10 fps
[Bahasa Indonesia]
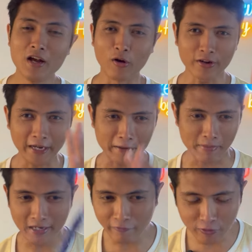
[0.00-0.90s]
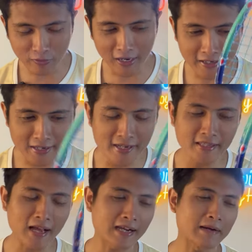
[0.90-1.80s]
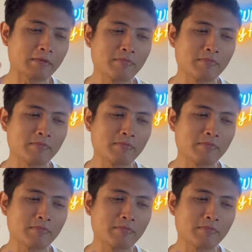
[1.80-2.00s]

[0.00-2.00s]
Oke, pada video kali ini kita akan